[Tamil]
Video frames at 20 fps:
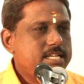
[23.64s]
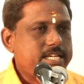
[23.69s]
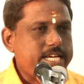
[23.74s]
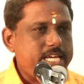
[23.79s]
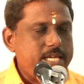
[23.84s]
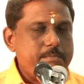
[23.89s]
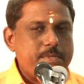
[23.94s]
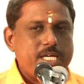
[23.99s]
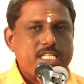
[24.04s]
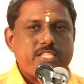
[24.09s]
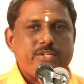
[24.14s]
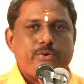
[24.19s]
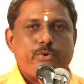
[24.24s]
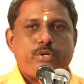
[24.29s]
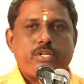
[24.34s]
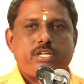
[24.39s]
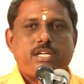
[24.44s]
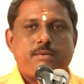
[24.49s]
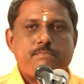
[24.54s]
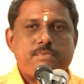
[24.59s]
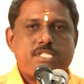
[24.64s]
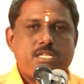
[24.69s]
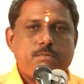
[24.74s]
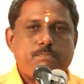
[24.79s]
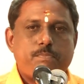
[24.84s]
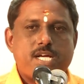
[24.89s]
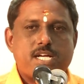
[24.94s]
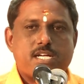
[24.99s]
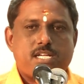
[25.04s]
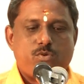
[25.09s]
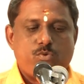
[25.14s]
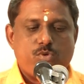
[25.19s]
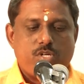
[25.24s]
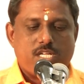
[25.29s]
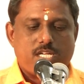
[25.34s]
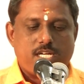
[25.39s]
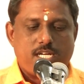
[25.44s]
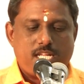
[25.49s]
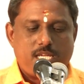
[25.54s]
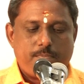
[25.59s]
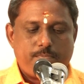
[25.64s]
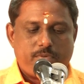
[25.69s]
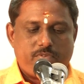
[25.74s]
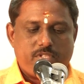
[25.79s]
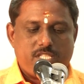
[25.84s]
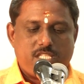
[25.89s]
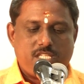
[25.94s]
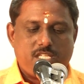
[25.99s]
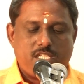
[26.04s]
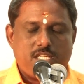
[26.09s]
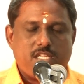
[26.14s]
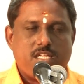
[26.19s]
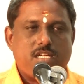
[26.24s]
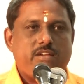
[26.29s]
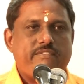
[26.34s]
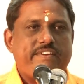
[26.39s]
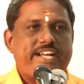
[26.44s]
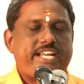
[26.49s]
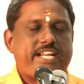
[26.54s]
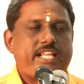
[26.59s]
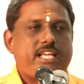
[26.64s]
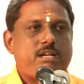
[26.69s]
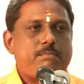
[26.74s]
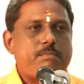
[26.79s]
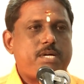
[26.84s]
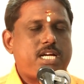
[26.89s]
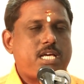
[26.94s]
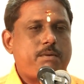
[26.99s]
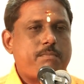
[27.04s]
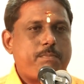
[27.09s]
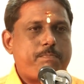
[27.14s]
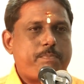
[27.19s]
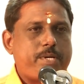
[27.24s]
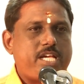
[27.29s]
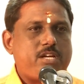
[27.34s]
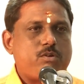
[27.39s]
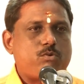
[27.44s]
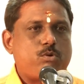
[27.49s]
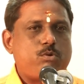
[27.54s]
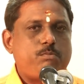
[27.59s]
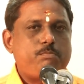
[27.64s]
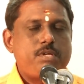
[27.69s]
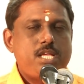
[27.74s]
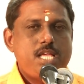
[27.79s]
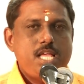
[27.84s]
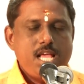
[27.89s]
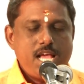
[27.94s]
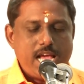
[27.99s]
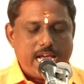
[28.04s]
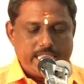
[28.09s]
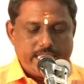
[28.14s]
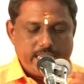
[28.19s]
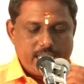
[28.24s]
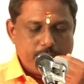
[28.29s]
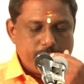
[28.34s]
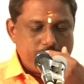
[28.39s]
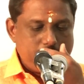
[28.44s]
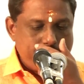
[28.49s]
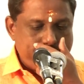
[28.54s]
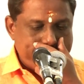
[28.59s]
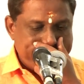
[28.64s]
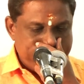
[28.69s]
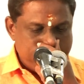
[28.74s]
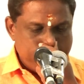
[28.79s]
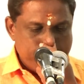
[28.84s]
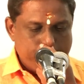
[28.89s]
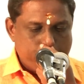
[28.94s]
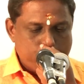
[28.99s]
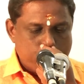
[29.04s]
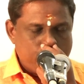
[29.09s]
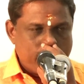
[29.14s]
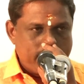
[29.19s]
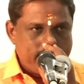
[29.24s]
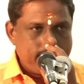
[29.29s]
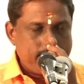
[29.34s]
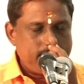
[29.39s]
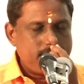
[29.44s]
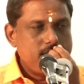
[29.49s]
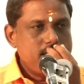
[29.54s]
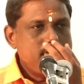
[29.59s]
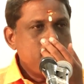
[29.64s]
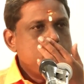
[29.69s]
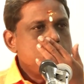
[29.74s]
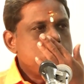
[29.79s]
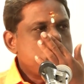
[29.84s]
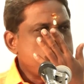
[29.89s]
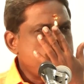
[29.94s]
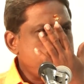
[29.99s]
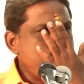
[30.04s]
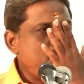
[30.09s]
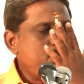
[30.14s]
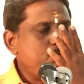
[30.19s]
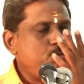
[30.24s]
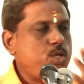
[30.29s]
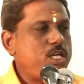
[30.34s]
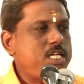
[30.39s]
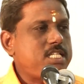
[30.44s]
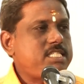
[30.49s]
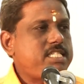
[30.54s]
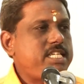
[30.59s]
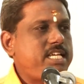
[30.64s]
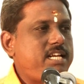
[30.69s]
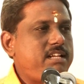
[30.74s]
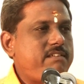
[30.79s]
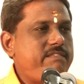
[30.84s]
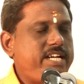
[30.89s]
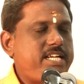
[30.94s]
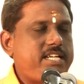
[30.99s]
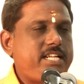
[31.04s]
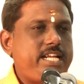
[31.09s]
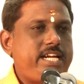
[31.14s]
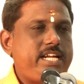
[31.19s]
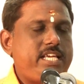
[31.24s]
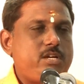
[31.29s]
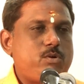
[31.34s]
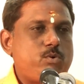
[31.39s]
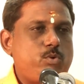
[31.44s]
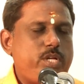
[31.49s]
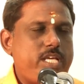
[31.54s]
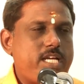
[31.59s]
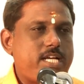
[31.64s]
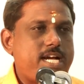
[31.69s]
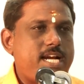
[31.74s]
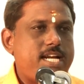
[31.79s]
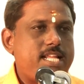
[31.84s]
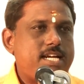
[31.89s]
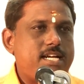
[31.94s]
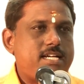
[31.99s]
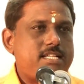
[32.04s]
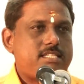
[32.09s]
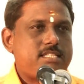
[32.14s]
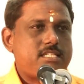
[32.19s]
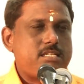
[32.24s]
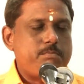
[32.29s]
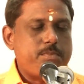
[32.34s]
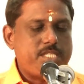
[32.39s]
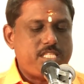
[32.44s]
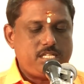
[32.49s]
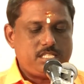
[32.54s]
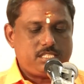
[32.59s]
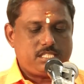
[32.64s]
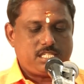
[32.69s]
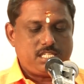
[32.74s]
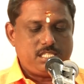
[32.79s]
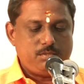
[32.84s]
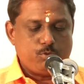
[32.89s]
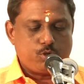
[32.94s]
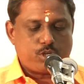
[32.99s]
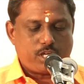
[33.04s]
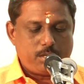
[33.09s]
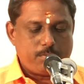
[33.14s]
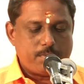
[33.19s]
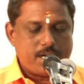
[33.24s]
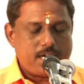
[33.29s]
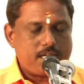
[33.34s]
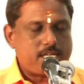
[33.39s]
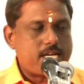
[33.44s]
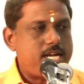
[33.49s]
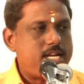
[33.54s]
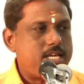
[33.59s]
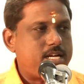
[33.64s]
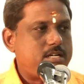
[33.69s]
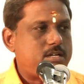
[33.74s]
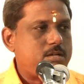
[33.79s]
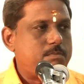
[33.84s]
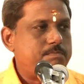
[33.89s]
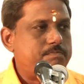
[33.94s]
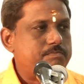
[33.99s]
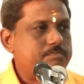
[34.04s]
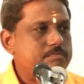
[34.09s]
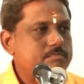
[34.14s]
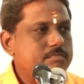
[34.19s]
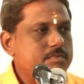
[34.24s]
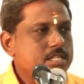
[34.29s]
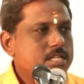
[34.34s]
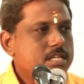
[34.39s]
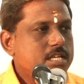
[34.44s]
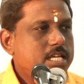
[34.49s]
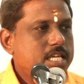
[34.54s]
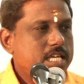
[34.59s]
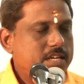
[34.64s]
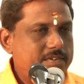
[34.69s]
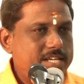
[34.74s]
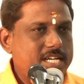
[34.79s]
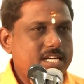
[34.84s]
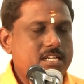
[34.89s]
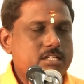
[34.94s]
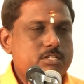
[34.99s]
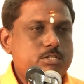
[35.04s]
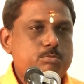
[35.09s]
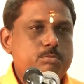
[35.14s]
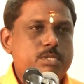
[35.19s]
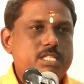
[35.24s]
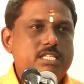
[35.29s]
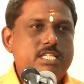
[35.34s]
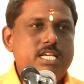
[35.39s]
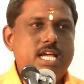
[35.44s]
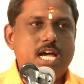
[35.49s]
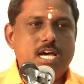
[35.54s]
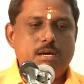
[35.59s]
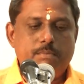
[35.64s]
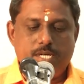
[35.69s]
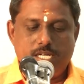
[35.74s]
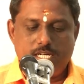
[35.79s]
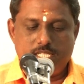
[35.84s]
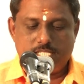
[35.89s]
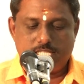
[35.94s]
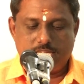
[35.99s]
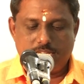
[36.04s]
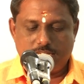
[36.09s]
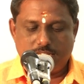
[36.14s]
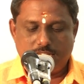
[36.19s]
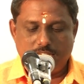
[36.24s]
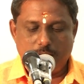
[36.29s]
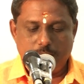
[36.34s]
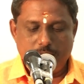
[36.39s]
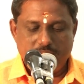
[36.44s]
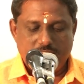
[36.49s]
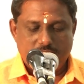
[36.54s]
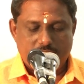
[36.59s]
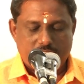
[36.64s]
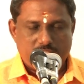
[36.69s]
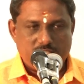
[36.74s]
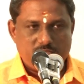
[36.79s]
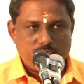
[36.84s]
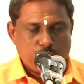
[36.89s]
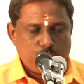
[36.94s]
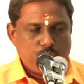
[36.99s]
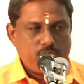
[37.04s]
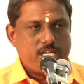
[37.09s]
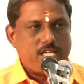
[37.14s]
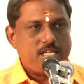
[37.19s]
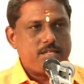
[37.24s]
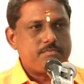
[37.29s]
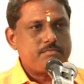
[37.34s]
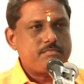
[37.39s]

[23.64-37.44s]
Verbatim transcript: கை மாற்றி விட்டு கமிஷன் பார்க்குறவங்களுக்கெல்லாம் இப்போ வந்து வெற்றிகரமான அமைப்பாக இருக்கும் அதிகமாக பயணம் போங்க சுய முயற்சியில் வெற்றி அடையக்கூடிய காலகட்டத்துக்கு மிதனத்துக்கு இது முக்கியமான காலகட்டம் இவர்களுக்கும் வந்து ஆபரண சேர்க்கை அப்படிங்கிறது உண்டு